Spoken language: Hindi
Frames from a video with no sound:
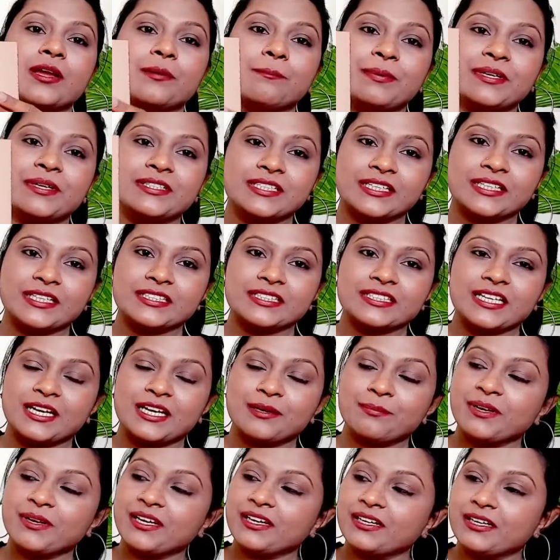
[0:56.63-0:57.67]
पीछे के साइड
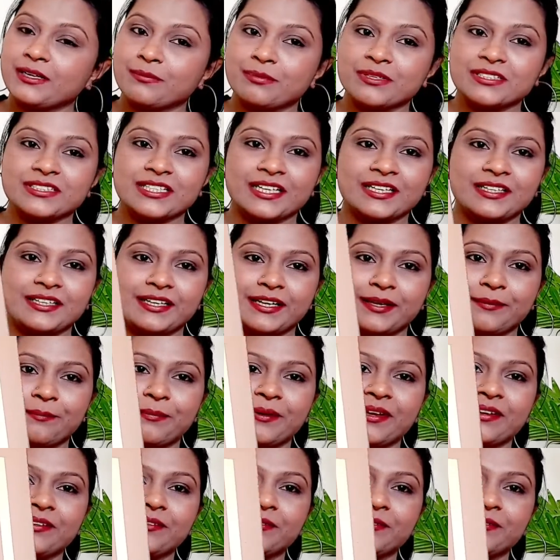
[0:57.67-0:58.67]
में ये डबल साइड टेप है